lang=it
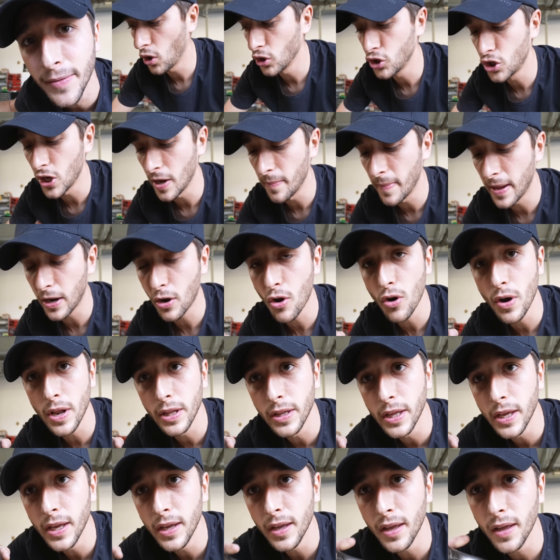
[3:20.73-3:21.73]
Oggi è
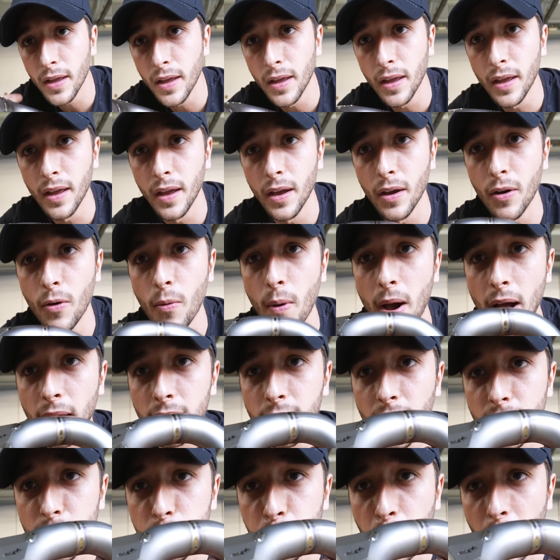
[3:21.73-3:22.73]
mercoledì e qua
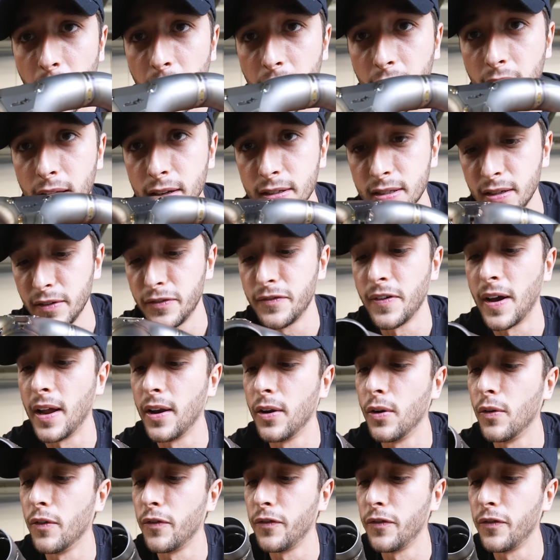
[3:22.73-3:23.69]
da Spark si fanno